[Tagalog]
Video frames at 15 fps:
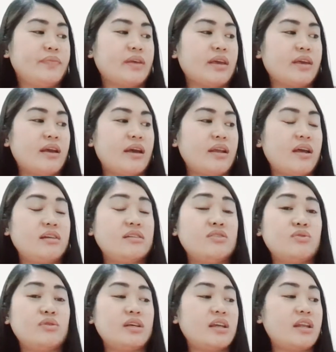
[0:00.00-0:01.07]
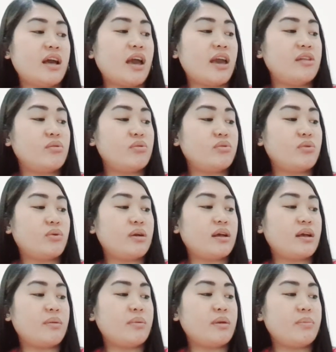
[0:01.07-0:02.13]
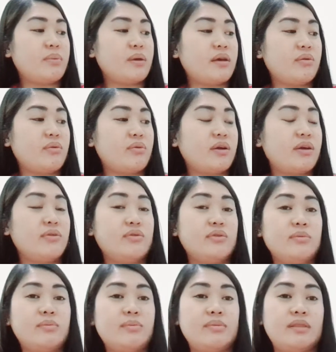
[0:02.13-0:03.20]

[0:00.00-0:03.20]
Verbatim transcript: Ayan, actually kinakain ko to kagabi pero ngayon